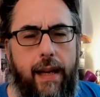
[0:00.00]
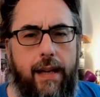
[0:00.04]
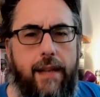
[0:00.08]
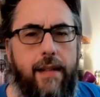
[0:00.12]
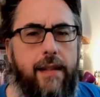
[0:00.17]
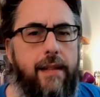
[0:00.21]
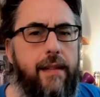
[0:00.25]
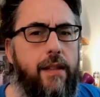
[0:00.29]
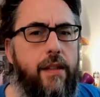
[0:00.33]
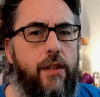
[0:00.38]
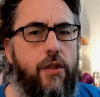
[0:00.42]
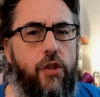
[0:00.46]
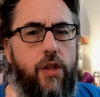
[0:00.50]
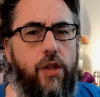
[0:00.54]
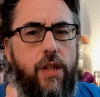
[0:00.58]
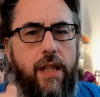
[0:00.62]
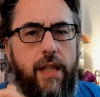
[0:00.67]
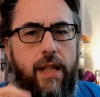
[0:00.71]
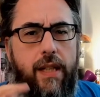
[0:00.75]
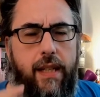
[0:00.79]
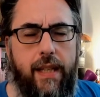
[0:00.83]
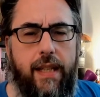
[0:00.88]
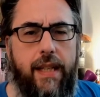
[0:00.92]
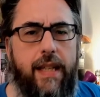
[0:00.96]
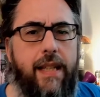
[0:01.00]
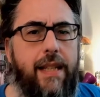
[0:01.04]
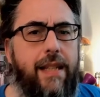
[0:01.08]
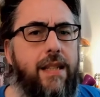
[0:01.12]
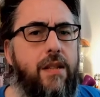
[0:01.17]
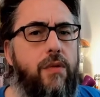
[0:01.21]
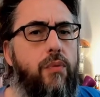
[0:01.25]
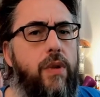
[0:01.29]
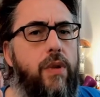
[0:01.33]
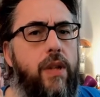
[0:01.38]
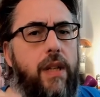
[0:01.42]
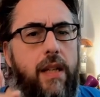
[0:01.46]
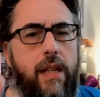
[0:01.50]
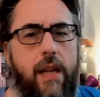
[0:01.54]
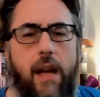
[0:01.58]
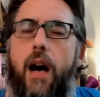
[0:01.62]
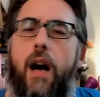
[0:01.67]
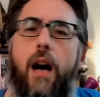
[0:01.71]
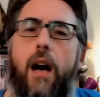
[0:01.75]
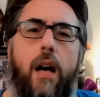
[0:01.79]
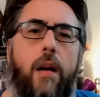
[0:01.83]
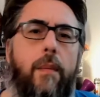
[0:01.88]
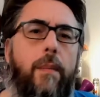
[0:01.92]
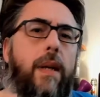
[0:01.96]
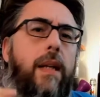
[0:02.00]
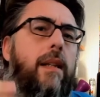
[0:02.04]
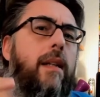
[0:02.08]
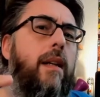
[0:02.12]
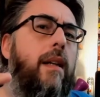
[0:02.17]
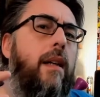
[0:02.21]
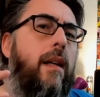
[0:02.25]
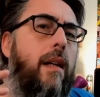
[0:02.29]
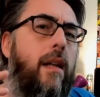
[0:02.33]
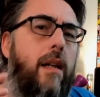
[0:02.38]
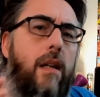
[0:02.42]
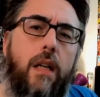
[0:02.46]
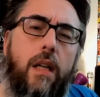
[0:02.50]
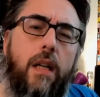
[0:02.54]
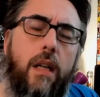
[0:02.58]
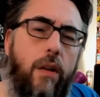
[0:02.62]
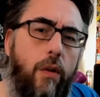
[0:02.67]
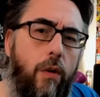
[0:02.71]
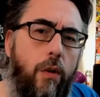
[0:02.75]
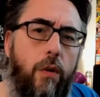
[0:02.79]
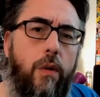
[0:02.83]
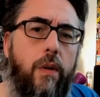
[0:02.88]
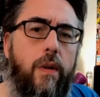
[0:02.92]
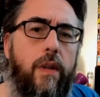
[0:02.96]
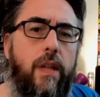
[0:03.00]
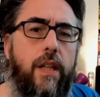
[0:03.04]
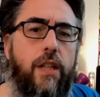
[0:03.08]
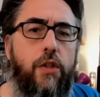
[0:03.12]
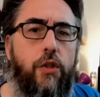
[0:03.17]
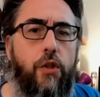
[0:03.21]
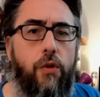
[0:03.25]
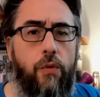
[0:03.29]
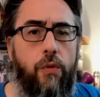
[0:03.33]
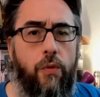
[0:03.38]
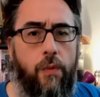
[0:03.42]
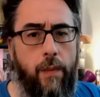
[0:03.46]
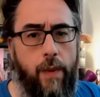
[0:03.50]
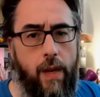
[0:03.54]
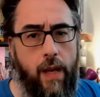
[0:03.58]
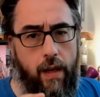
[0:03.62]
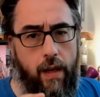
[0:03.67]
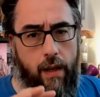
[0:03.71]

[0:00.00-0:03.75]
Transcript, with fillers: LCG, X-Wing, Armada, euh, Légion,